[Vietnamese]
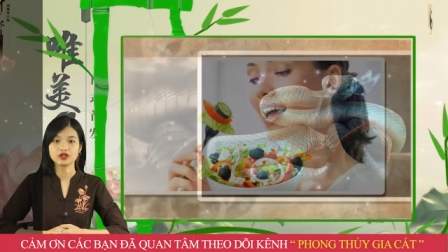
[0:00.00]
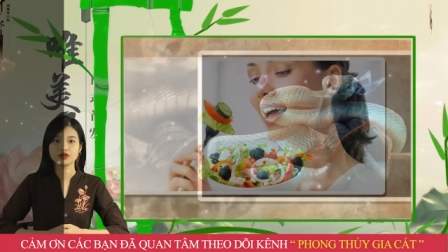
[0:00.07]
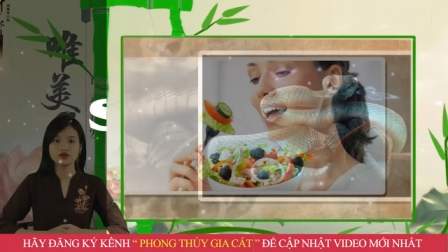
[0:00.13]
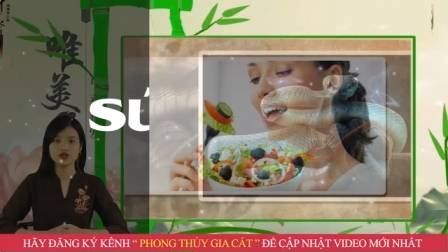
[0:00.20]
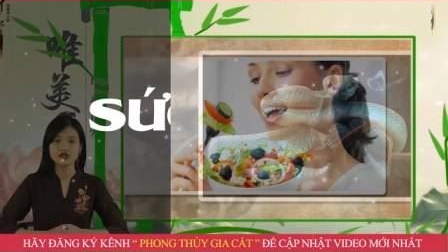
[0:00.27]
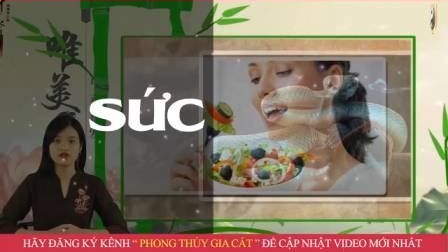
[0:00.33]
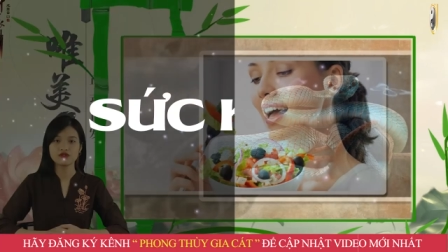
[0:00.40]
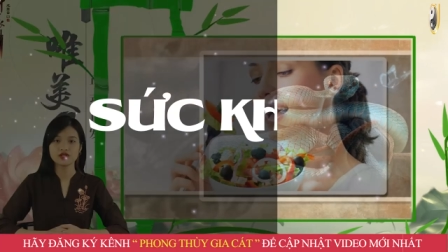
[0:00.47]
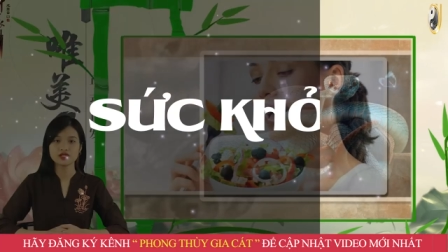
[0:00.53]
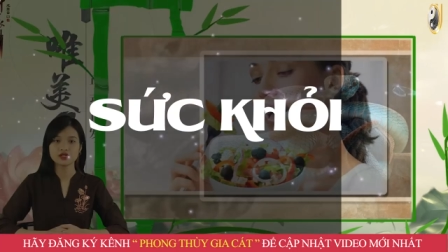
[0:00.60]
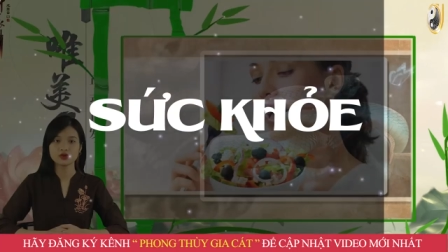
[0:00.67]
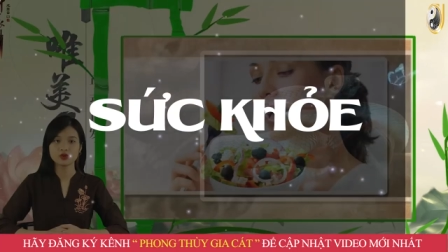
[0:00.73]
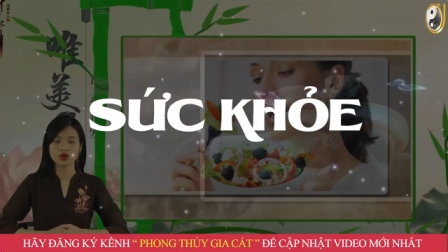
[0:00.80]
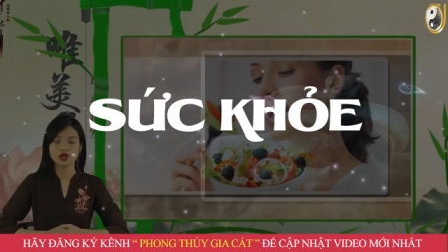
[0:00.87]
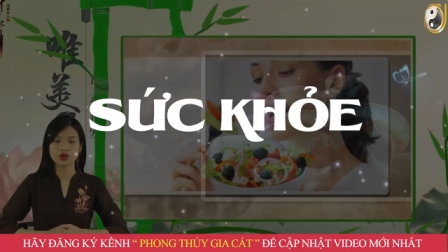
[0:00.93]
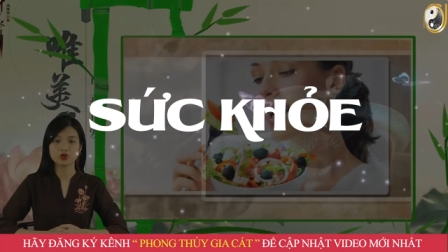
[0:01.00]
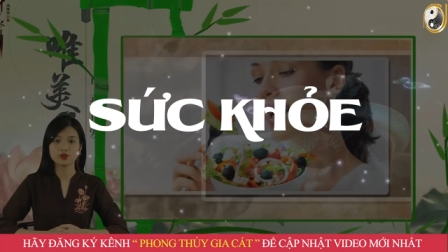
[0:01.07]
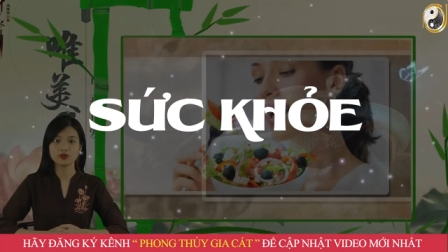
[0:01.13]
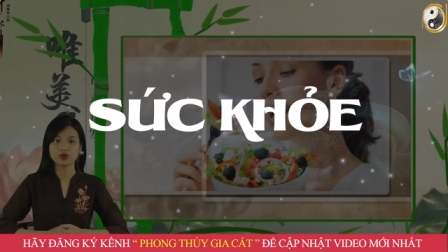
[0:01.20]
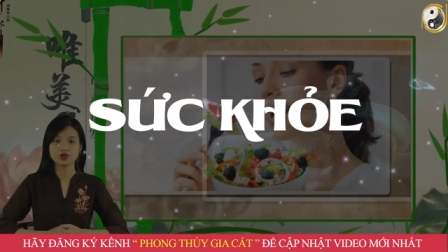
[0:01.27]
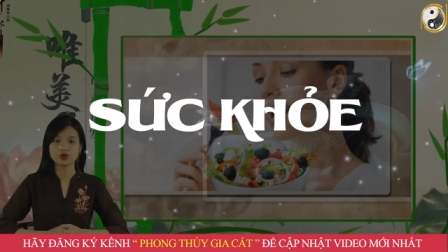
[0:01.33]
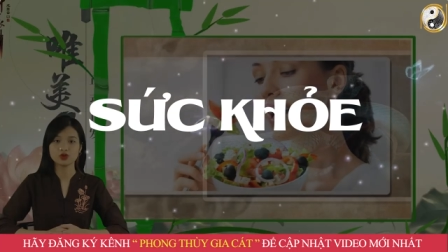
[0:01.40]
Tử vi về sức khỏe của
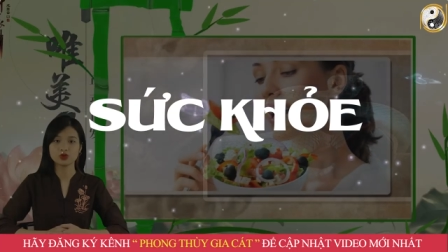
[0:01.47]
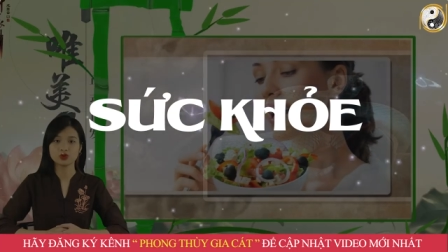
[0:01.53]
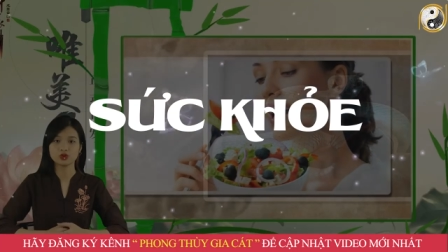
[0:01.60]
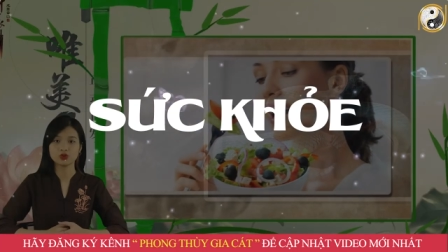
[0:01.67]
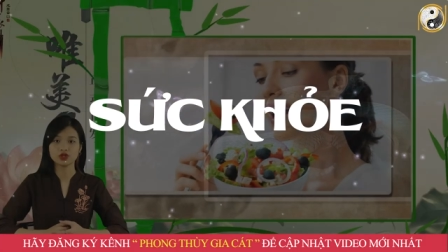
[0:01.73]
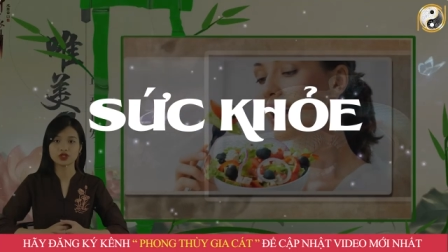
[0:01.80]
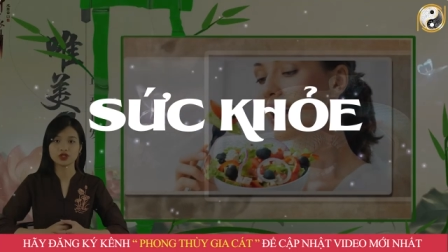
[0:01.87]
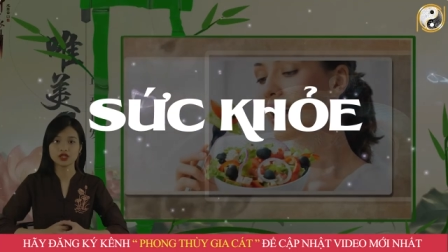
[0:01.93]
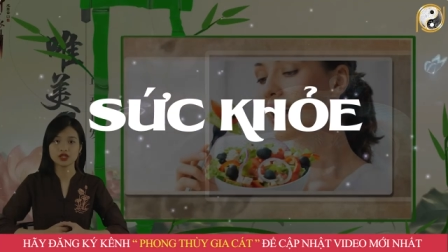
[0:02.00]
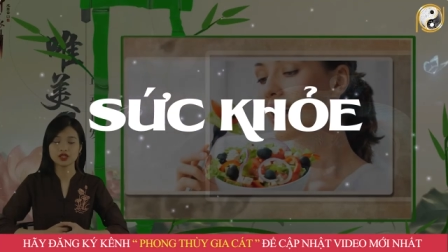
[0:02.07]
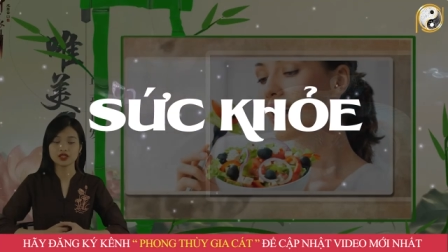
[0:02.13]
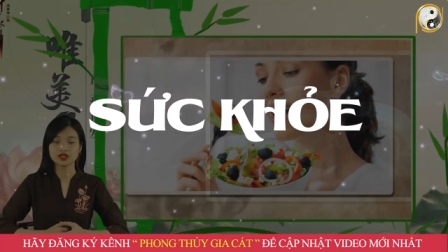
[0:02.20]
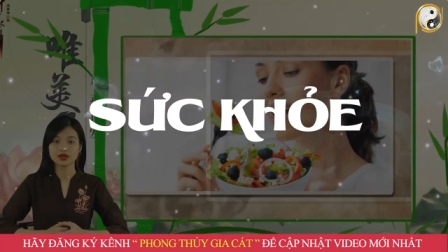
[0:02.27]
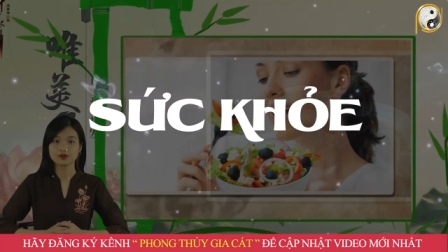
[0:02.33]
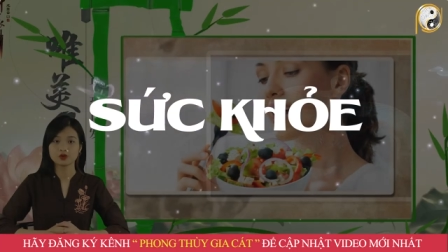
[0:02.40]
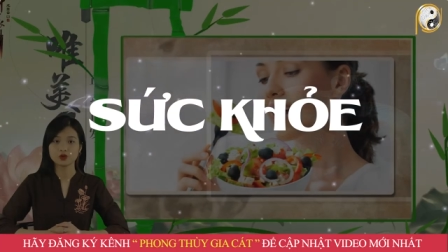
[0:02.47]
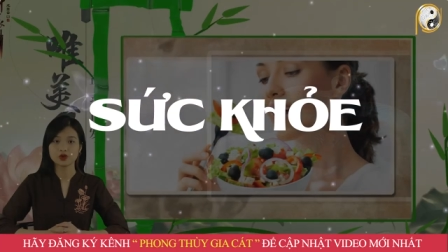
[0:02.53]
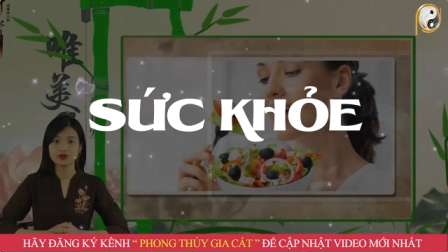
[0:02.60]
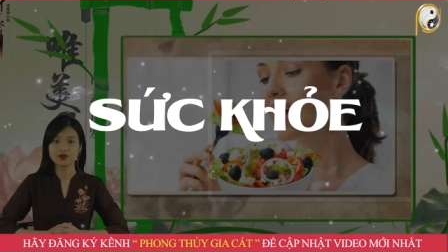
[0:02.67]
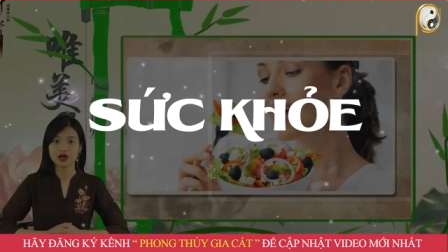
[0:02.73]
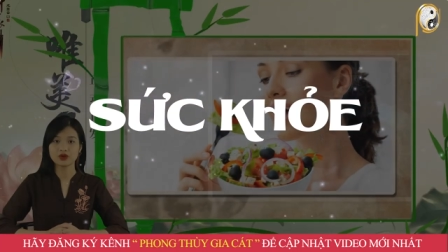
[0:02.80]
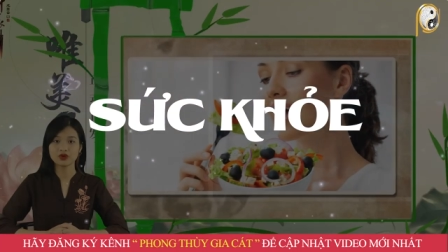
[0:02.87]
mệnh chủ tuổi Tỵ năm
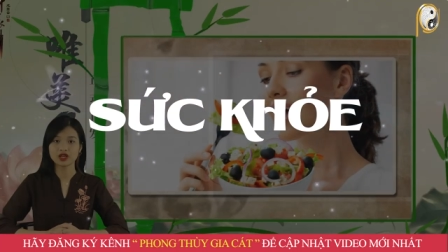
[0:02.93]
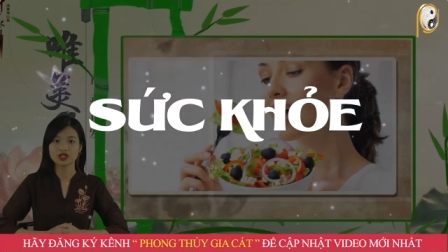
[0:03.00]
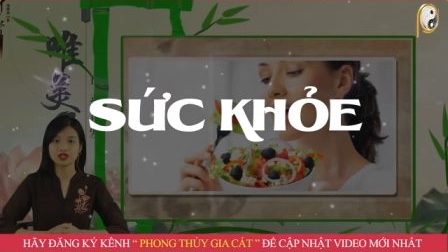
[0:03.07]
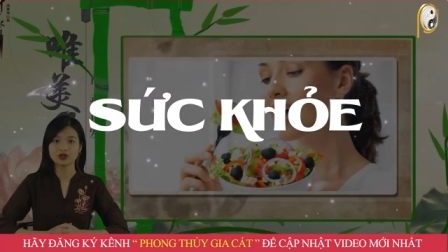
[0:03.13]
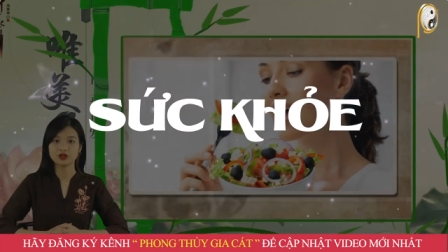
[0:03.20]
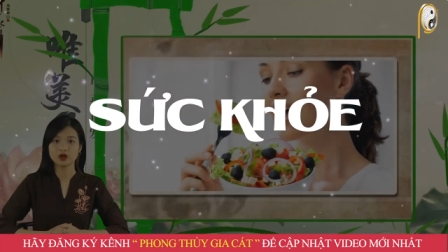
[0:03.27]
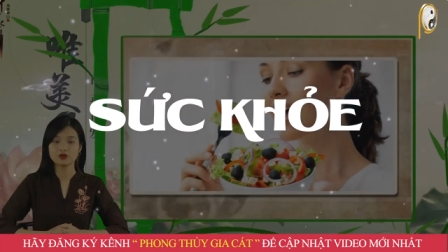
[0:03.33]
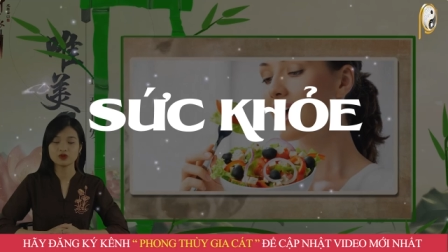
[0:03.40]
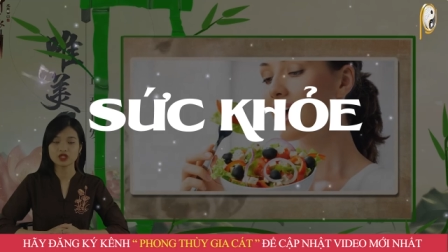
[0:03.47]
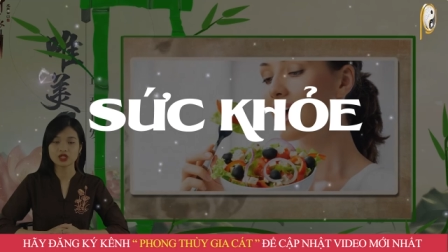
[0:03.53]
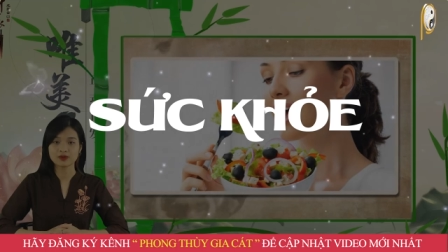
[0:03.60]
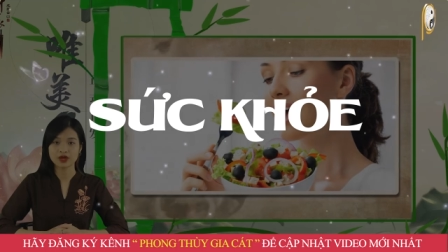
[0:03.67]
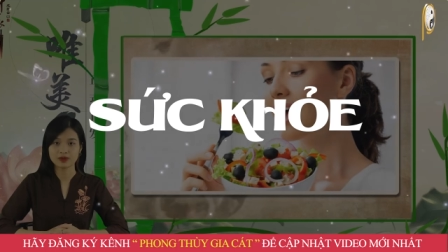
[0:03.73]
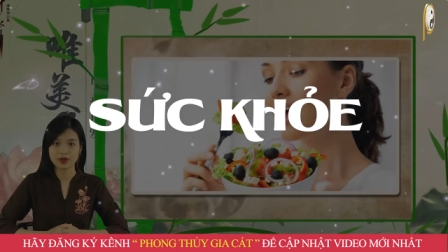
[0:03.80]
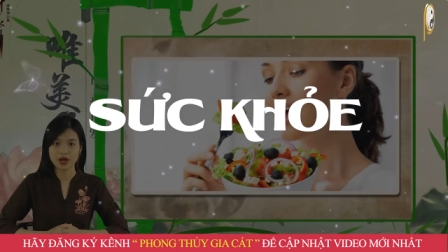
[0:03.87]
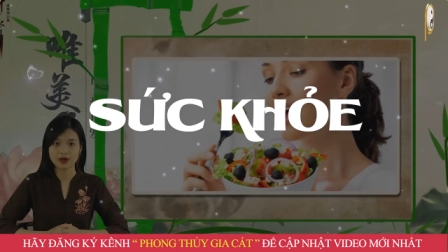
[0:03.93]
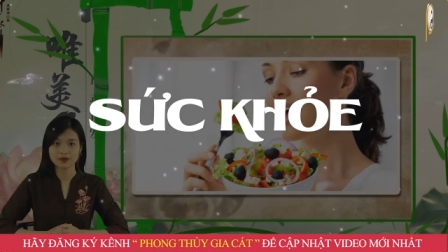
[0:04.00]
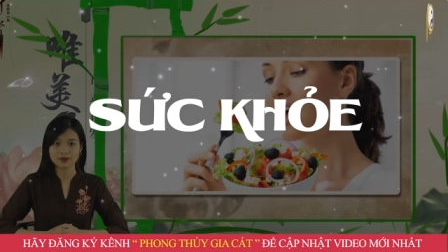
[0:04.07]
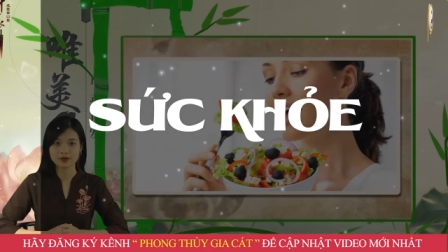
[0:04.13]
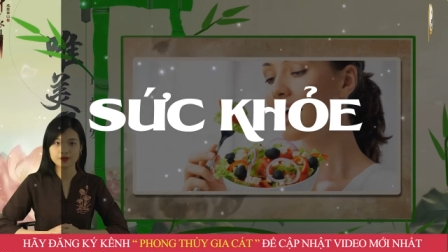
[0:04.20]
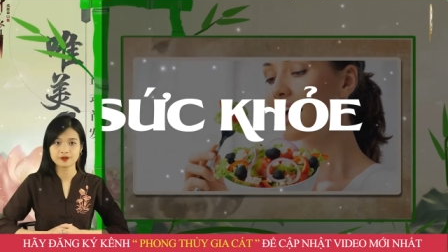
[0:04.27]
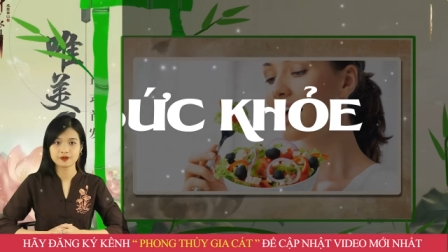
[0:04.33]
Quý Mão 2023